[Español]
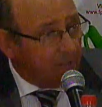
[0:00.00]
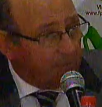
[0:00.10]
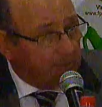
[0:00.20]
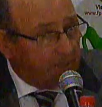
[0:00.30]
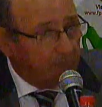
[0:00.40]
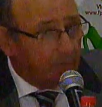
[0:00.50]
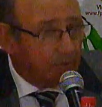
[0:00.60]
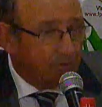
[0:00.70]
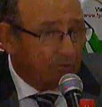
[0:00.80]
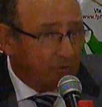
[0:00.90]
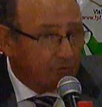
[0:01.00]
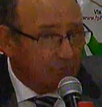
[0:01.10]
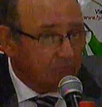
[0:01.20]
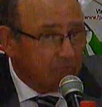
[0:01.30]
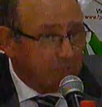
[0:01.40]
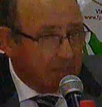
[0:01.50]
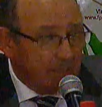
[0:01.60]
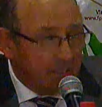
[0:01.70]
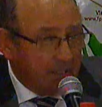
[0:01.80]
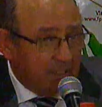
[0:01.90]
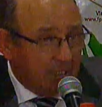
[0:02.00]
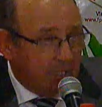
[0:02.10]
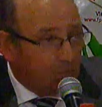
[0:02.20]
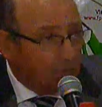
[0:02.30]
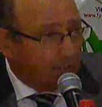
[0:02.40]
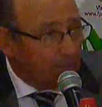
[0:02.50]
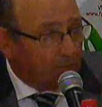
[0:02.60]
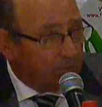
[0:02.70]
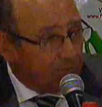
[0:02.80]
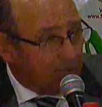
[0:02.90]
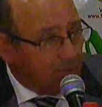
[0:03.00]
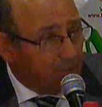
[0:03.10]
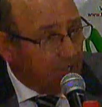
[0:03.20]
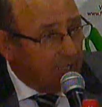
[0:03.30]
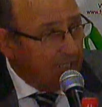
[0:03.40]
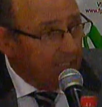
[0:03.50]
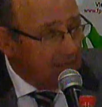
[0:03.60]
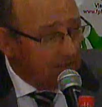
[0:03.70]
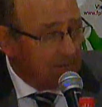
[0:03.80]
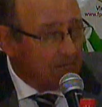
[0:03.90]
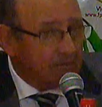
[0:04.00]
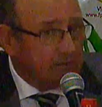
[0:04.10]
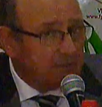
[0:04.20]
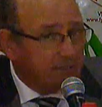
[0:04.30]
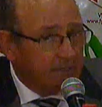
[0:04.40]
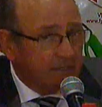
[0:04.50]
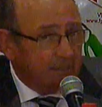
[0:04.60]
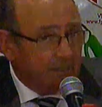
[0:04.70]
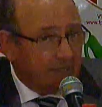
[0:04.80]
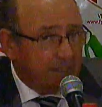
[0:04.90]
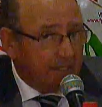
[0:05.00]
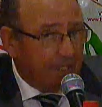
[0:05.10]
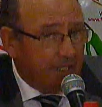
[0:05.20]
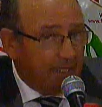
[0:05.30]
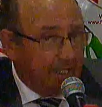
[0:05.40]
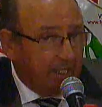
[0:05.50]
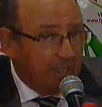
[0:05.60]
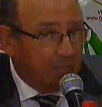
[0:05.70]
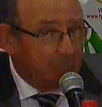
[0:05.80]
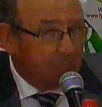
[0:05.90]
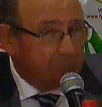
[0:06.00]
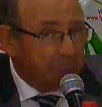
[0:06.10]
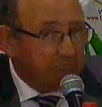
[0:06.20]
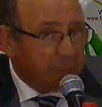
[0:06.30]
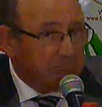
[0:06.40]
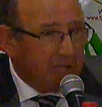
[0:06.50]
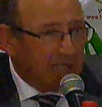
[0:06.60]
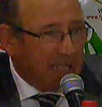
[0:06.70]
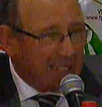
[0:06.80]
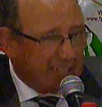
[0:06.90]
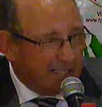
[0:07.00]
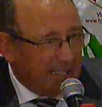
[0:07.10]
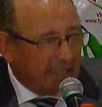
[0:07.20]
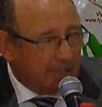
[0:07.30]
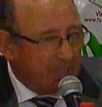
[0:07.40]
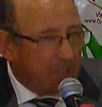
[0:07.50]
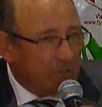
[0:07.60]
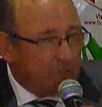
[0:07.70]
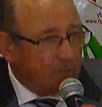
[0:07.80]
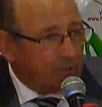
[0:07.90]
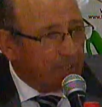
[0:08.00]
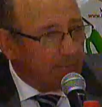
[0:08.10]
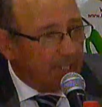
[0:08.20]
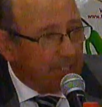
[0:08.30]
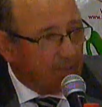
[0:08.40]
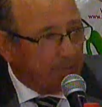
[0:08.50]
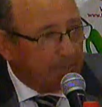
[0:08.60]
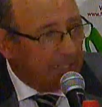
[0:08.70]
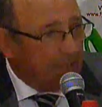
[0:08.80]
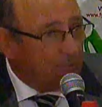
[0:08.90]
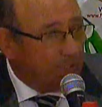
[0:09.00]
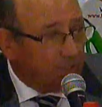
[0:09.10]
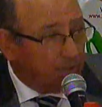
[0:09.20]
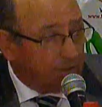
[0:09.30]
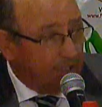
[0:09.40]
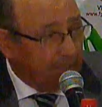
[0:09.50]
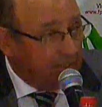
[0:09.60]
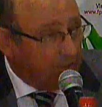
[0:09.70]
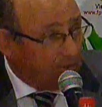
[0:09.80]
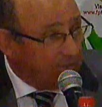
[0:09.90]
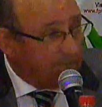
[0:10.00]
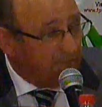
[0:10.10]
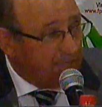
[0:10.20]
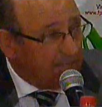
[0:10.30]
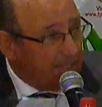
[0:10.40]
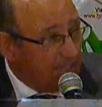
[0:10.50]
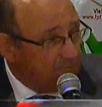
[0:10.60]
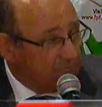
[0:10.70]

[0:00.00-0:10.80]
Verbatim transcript: cometimos algún error posicional, que la ansiedad también nos llevó también a cometer algún error técnico en defensa